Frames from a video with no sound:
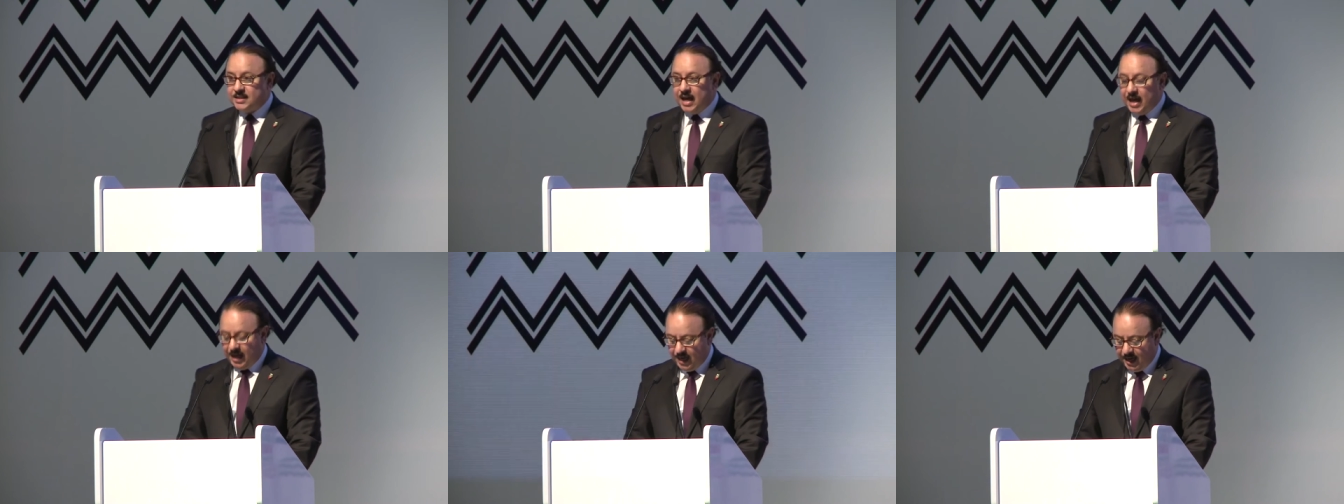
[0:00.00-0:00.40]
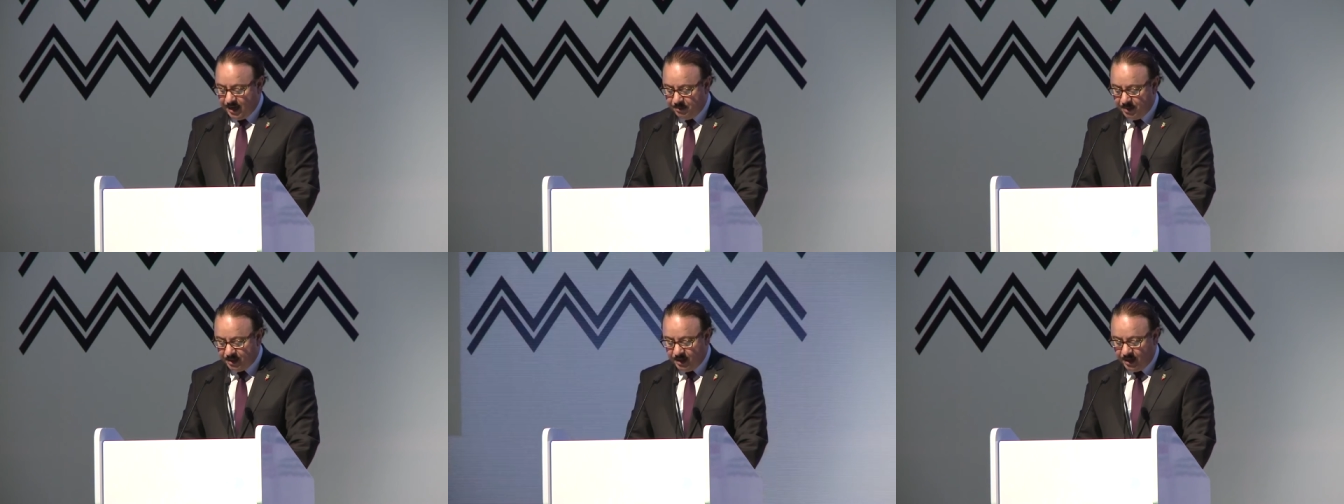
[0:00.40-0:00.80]
على
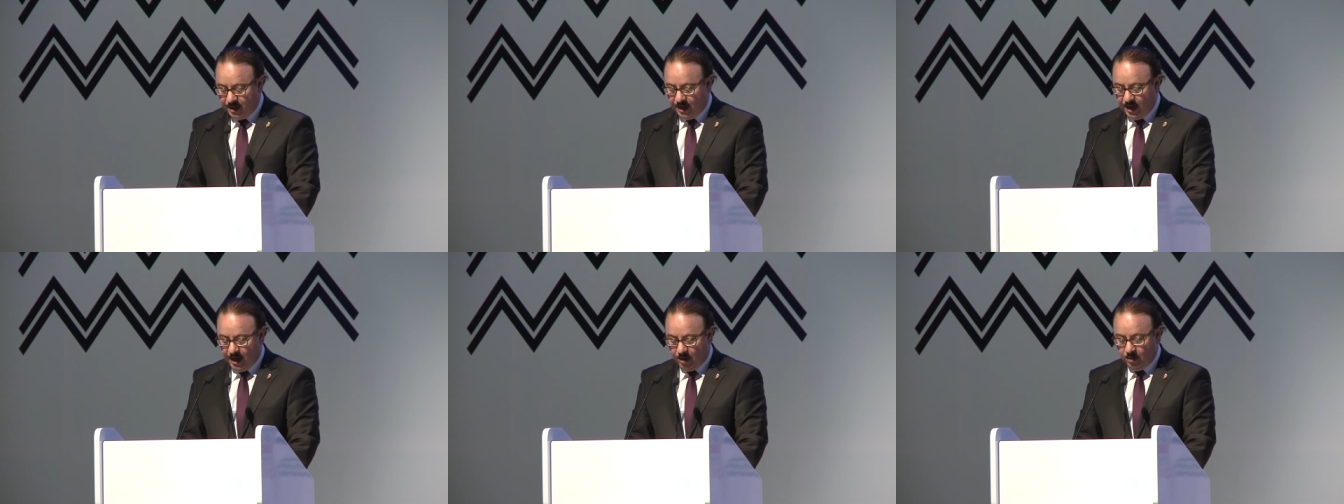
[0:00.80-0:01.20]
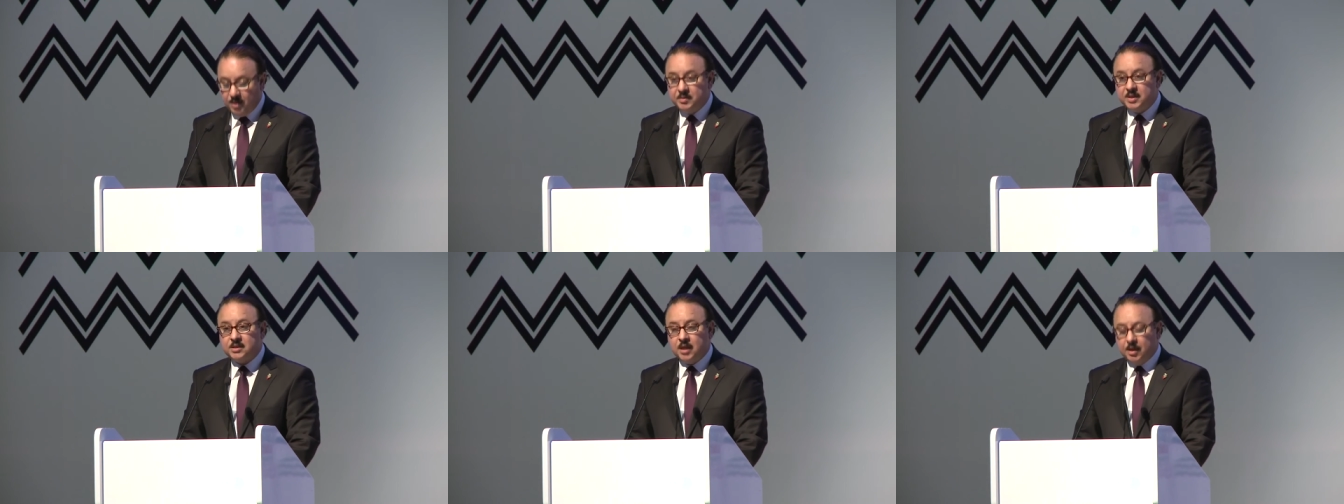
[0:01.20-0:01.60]
مدار الأعوام
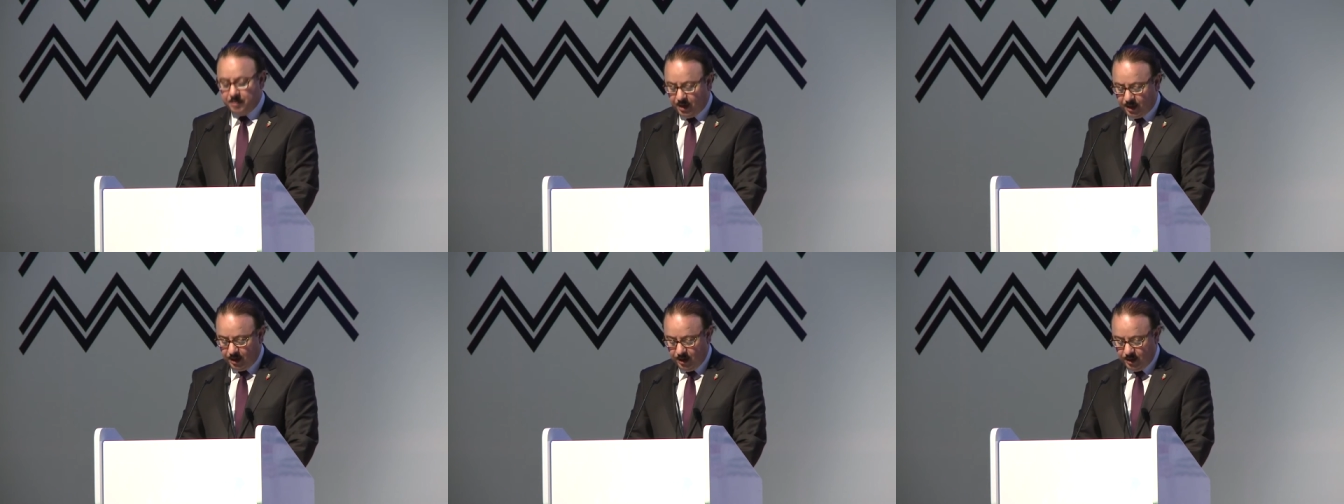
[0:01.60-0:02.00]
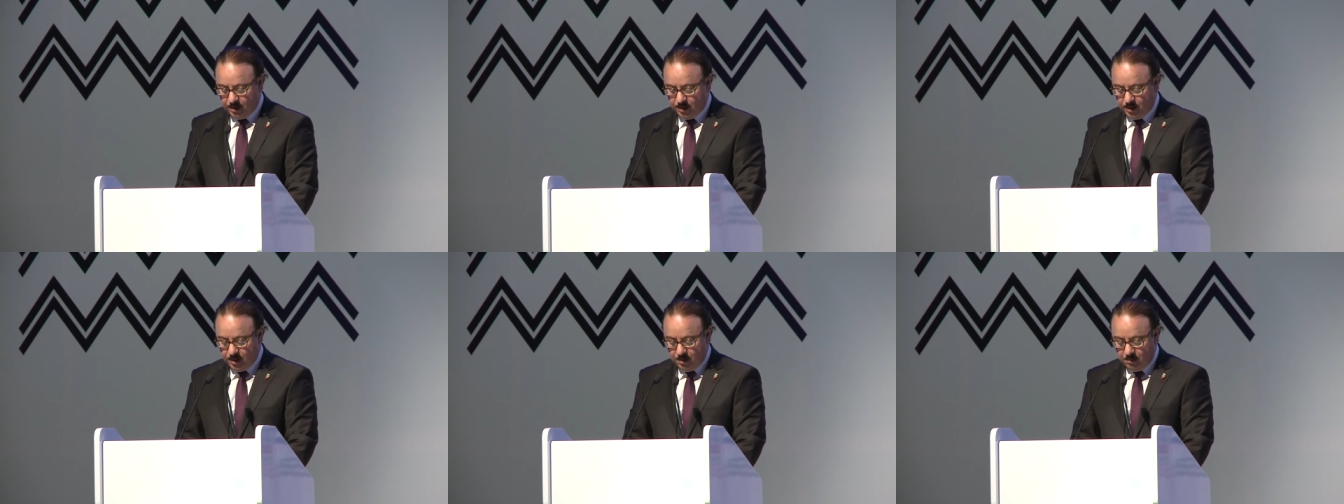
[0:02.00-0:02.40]
السابقة
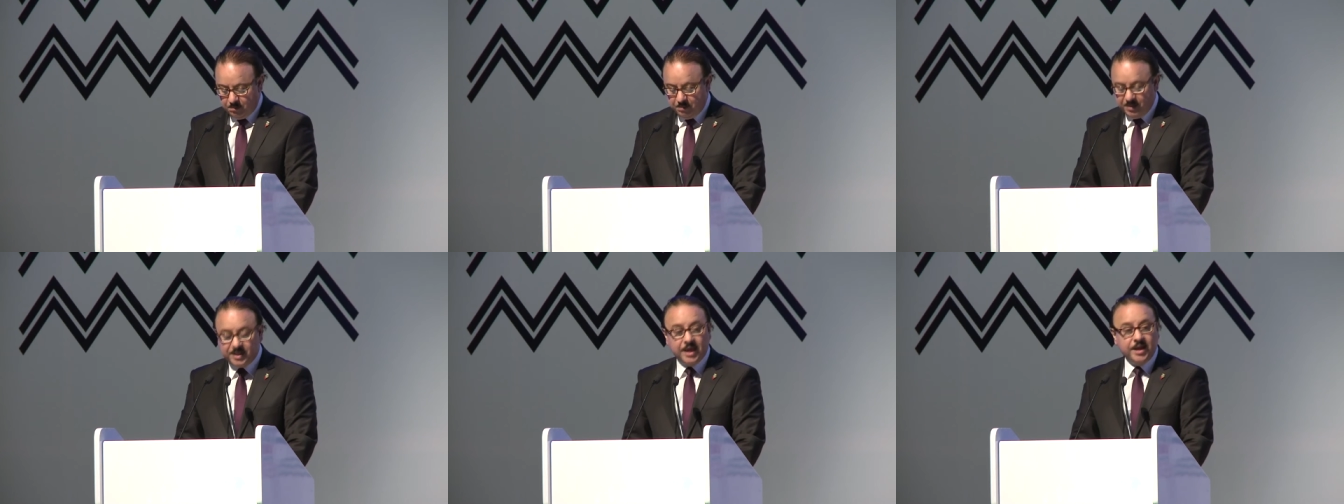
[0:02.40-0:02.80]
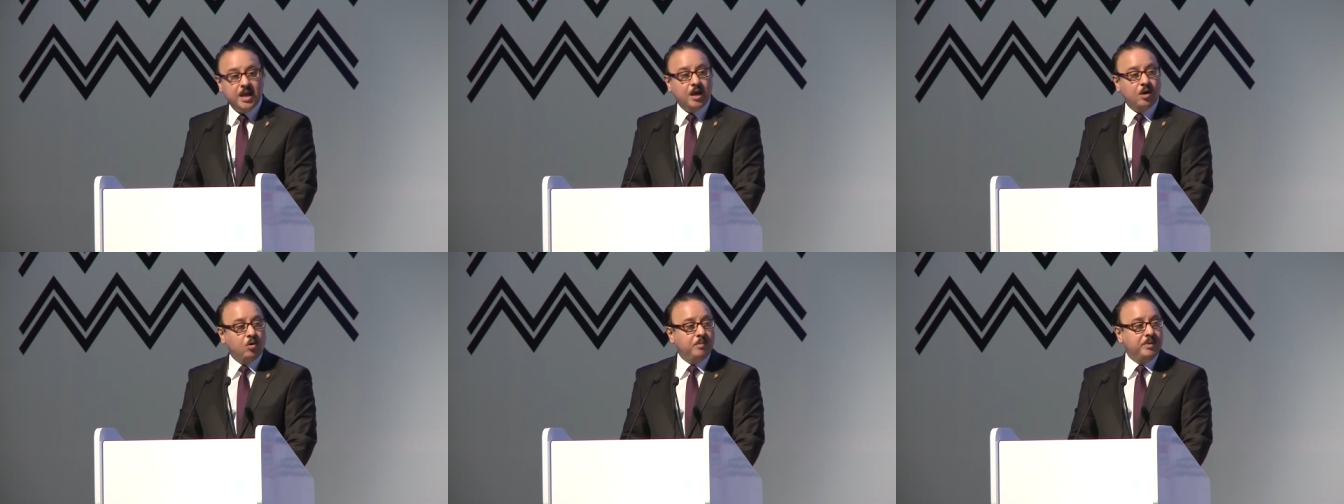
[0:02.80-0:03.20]

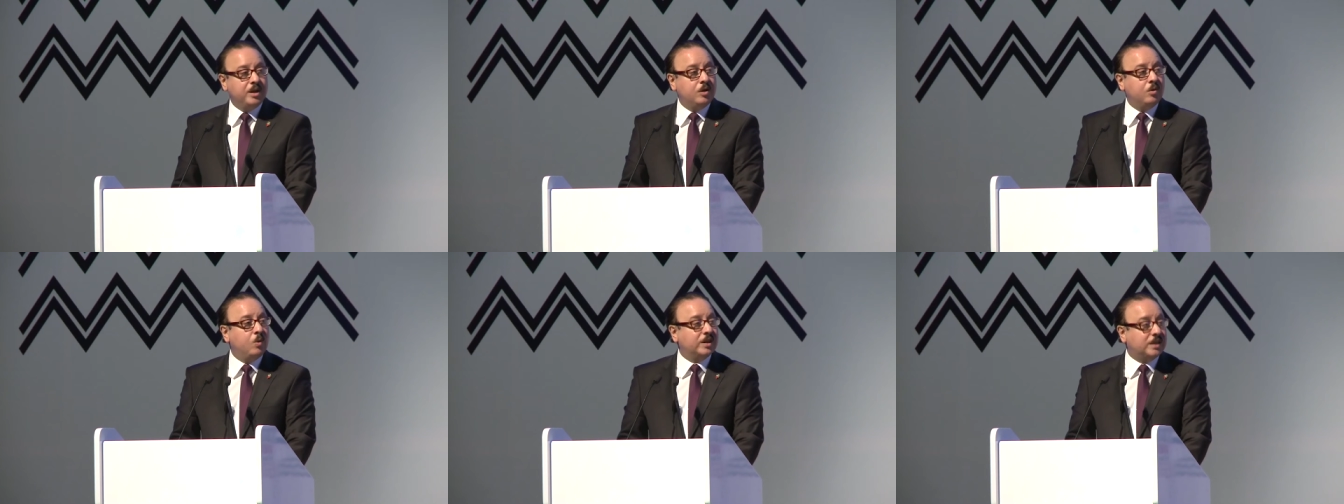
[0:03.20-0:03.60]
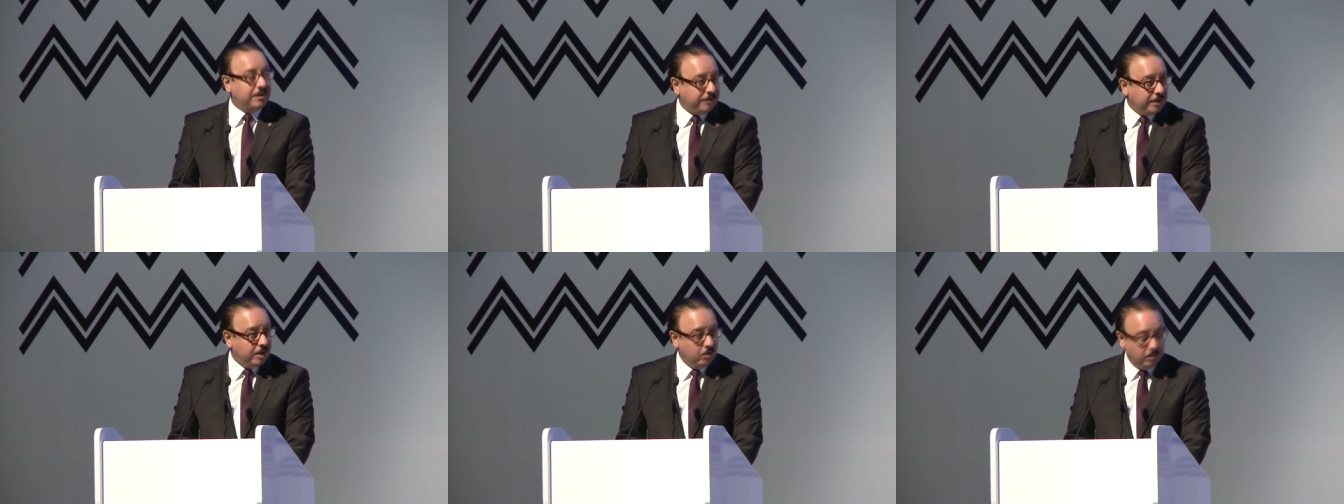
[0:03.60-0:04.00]
بتناغم
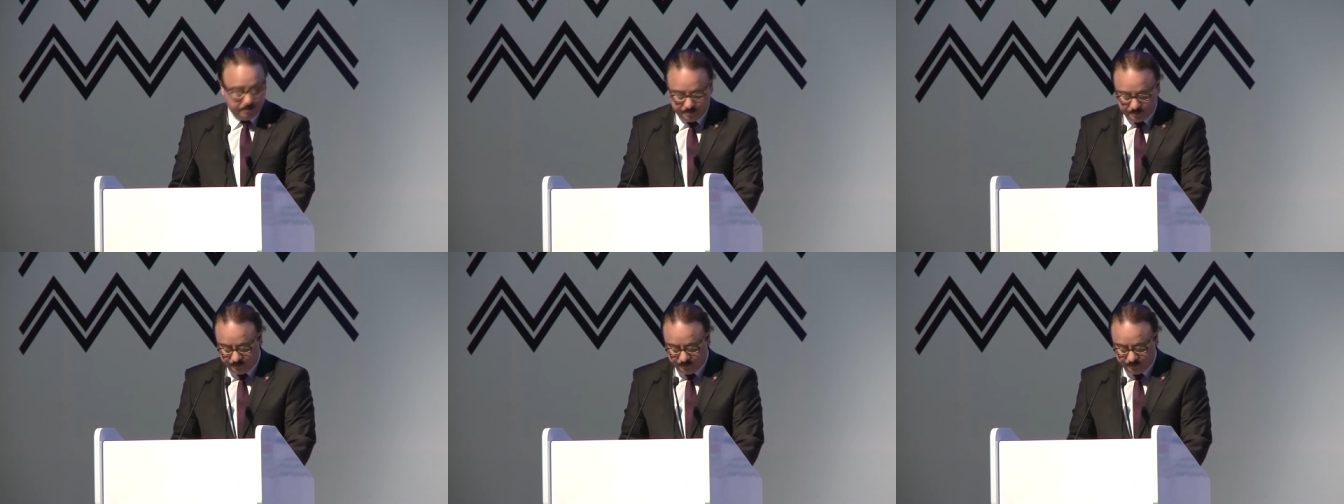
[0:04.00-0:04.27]
وتفاهم